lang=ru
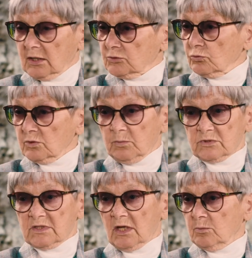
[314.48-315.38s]
который
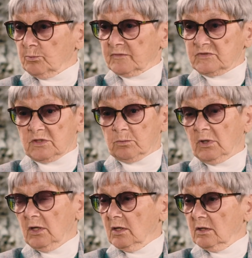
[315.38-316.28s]
мы знаем по
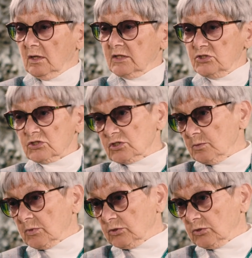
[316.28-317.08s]
всем э, одеждам,